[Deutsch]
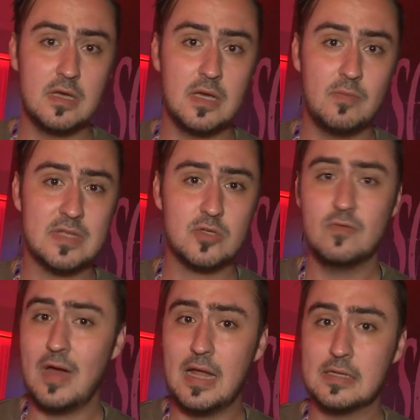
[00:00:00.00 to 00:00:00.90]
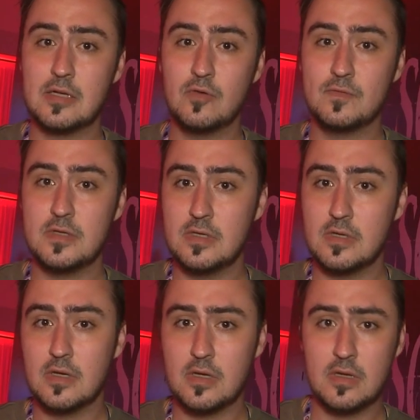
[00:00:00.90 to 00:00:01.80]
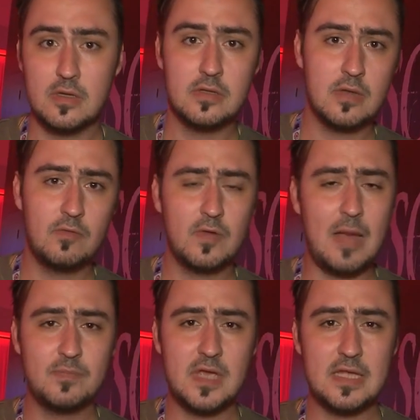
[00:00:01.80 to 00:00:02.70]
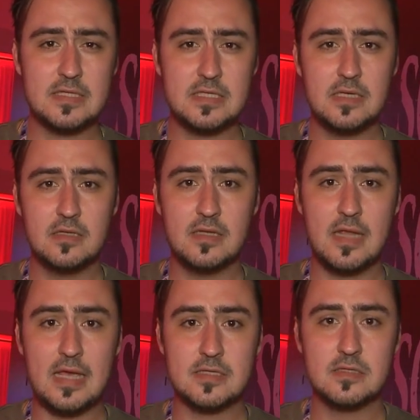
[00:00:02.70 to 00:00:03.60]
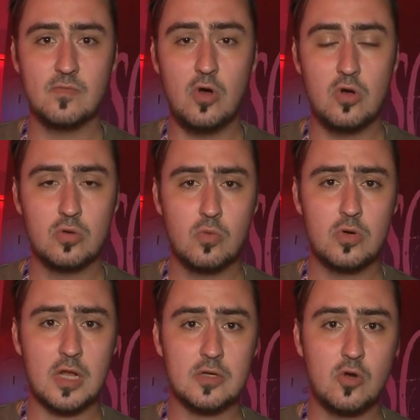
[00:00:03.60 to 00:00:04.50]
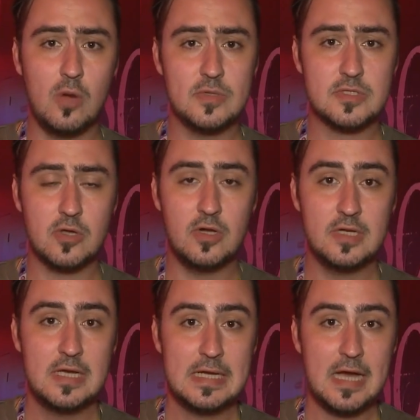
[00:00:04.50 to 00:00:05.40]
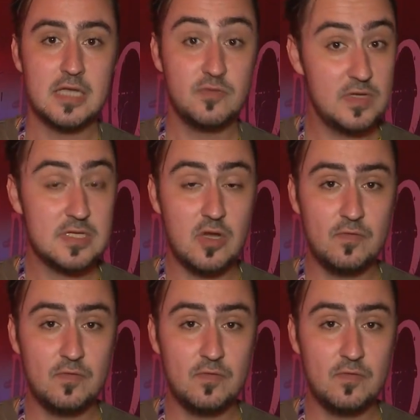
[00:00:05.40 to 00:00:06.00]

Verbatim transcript: äh, man soll warten auf die äh, auf Updates, die in den nächsten Wochen und Monaten kommen sollen. Also wir sind